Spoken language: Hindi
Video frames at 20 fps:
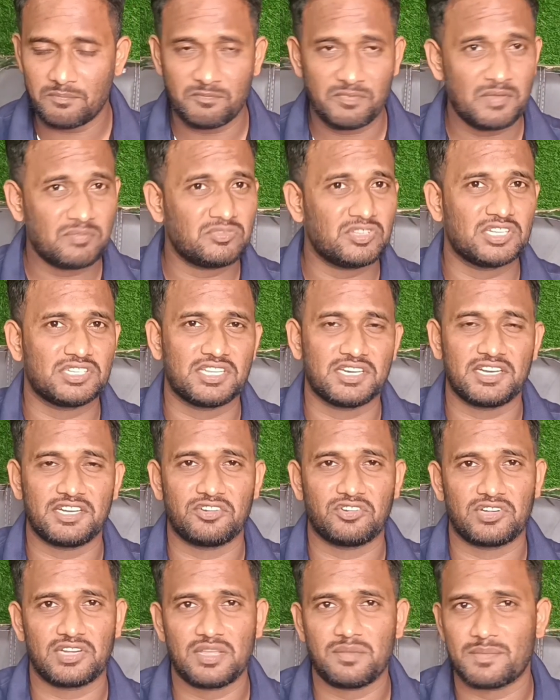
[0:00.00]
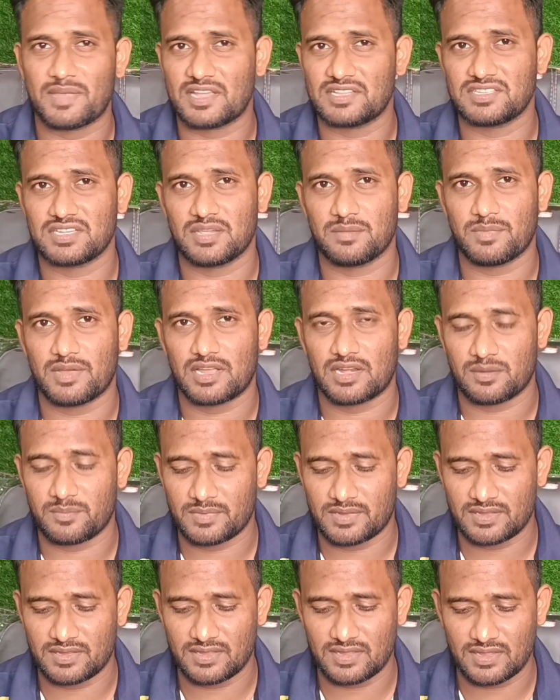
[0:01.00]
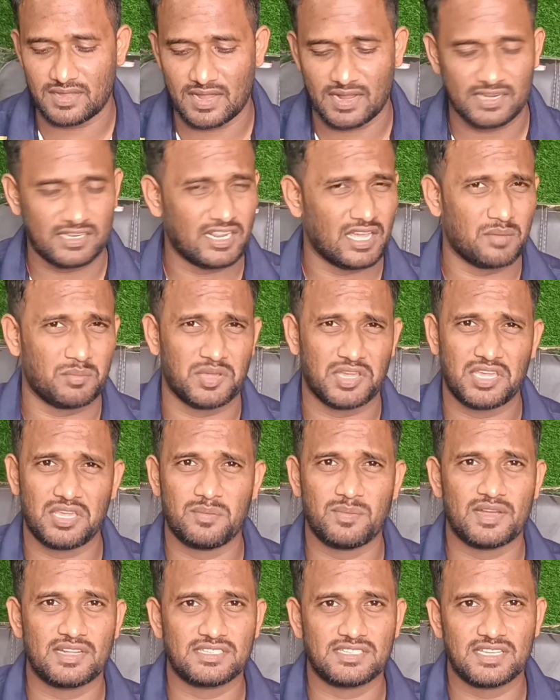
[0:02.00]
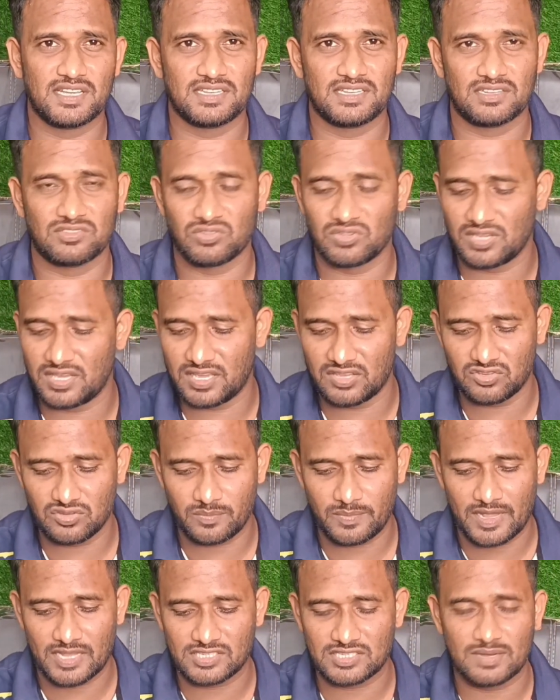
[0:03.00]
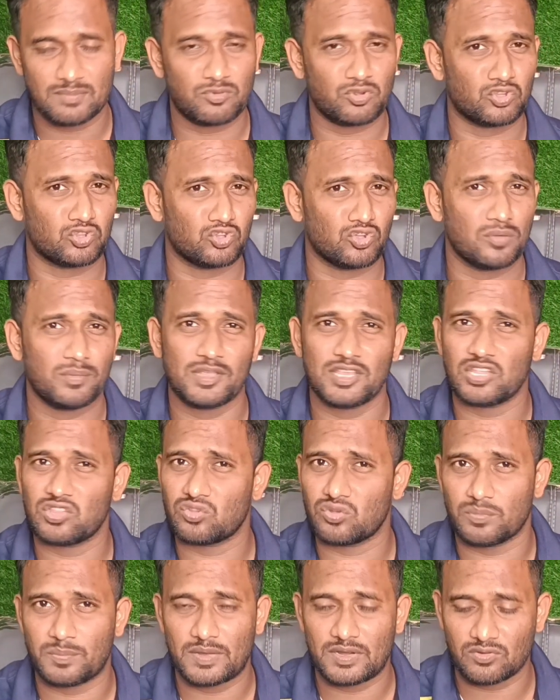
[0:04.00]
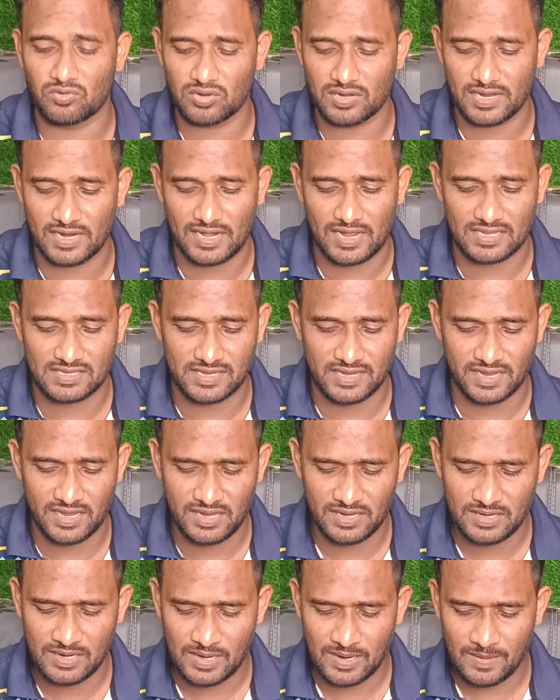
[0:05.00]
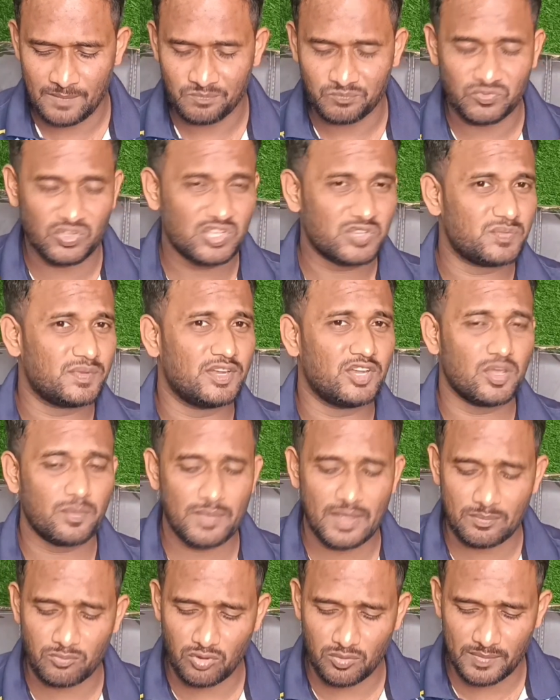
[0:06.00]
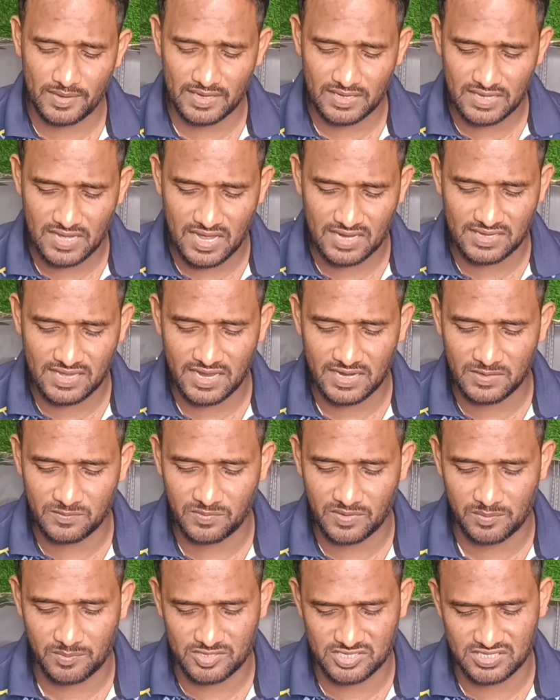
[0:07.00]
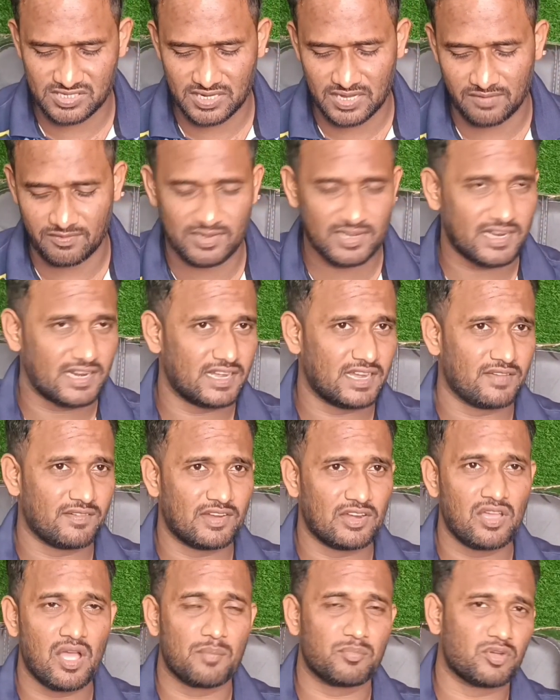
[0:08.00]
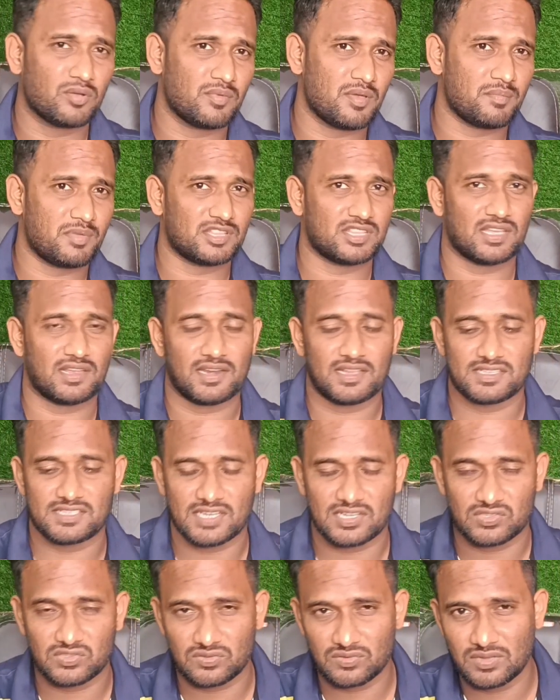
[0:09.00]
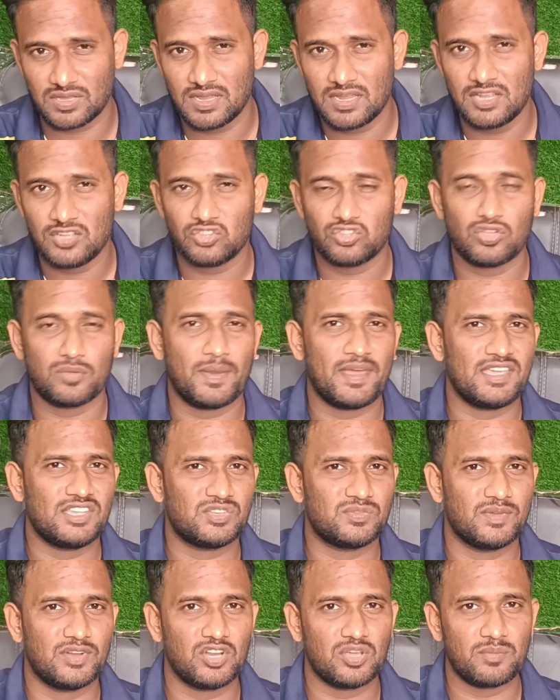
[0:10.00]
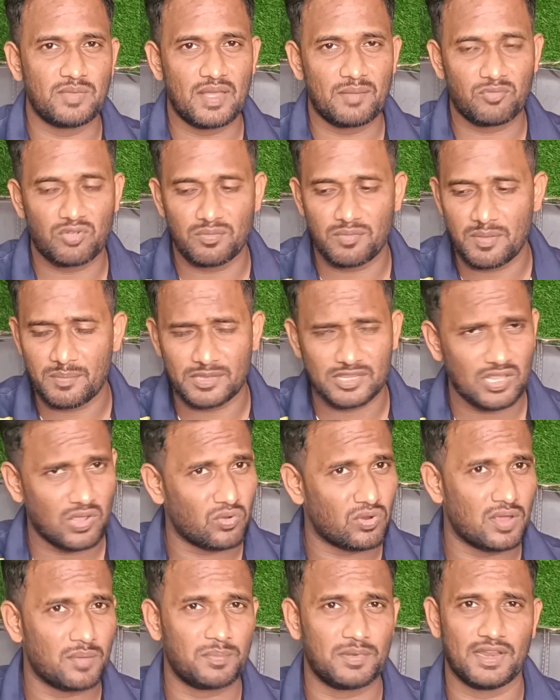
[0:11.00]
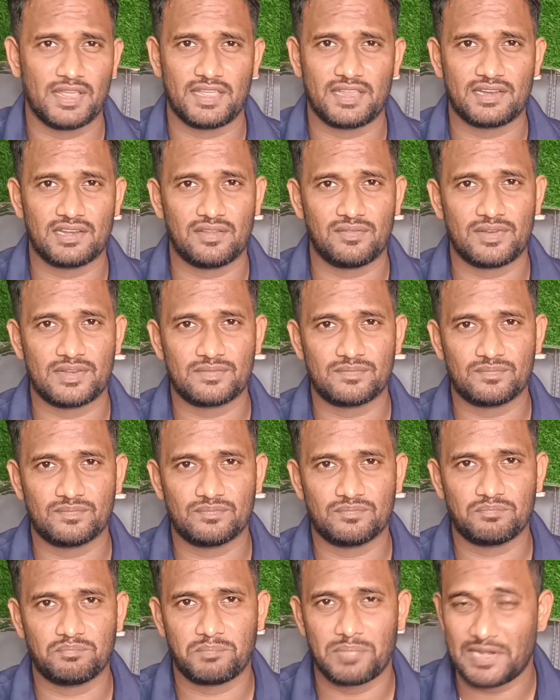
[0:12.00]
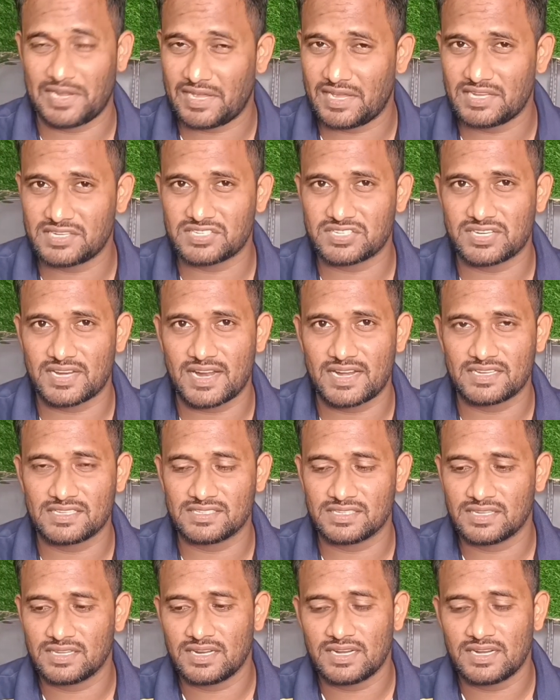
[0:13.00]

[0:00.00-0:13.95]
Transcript: फिफ्थ टी ट्वेंटी मैच के बारे में अगर टाइमिंग की बात किया जाए तो ये जो मैच आपको दो बजे दोपहर को खेला जाएंगे तो इस वीडियो में आपको मैं क्या क्या इन्फॉर्मेशन कवर करने वाला हूँ आपको मैं बताना चाहता हूँ तो भाई इस वीडियो में आपको मैं बताऊंगा प्लेइंग लेवल प्लेयर स्टैट